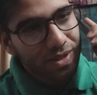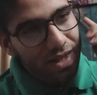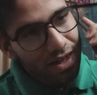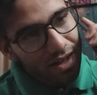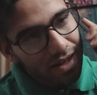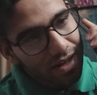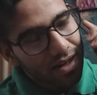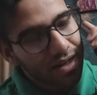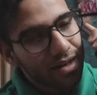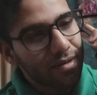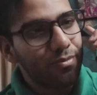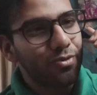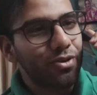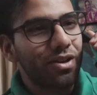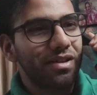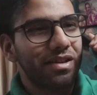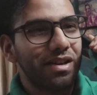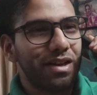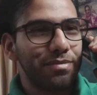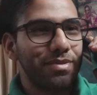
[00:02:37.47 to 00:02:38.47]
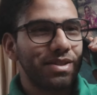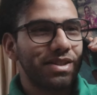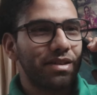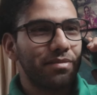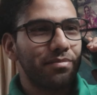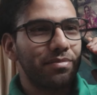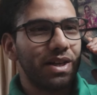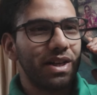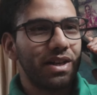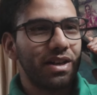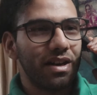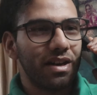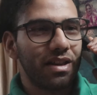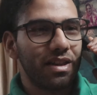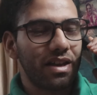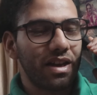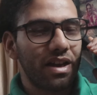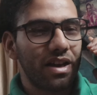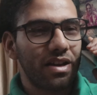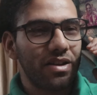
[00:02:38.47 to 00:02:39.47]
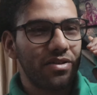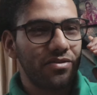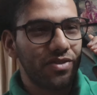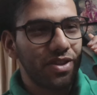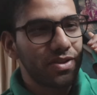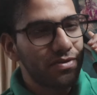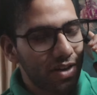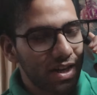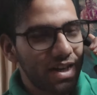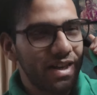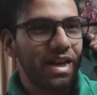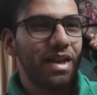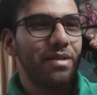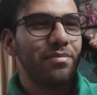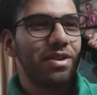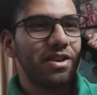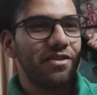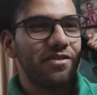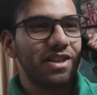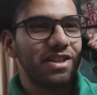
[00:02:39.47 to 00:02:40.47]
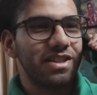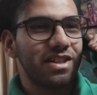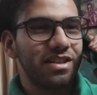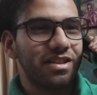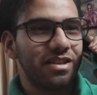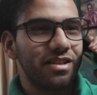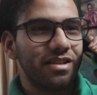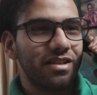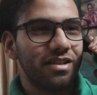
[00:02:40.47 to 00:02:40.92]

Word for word: सेकेंड ईयर का पूरा सिलेबस कंप्लीट कर दिया है विद वन टाइम रिवीजन